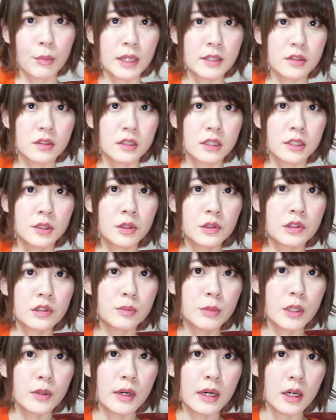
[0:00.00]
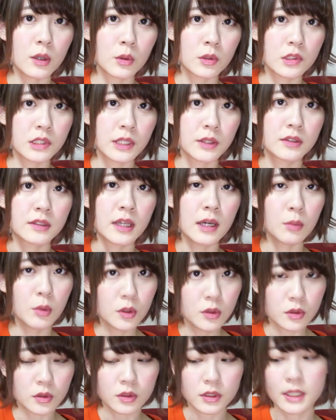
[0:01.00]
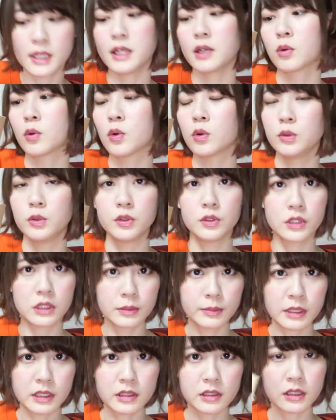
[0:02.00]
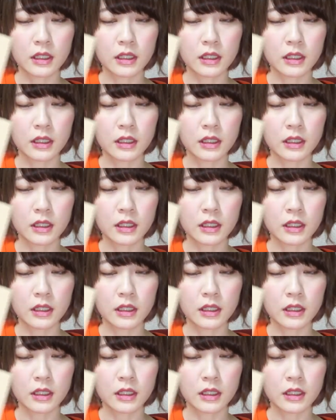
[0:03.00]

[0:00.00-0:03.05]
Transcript: まず1つ目はこちらのサボンで購入しまし